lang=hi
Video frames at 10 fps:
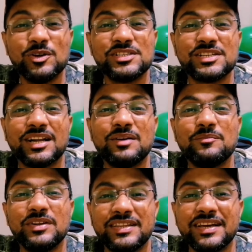तो
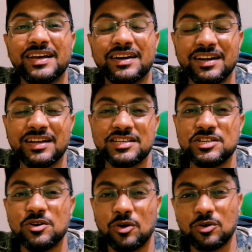इनशाला मिलते हैं कल
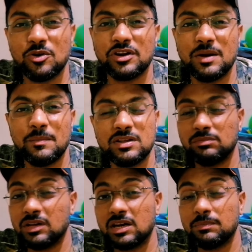किसी और कॉन्टेंट में
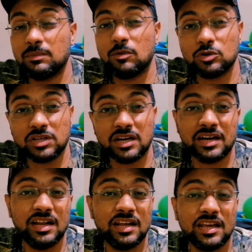जब तक अपना बहुत
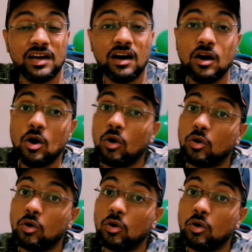सारा ख्याल रखेगा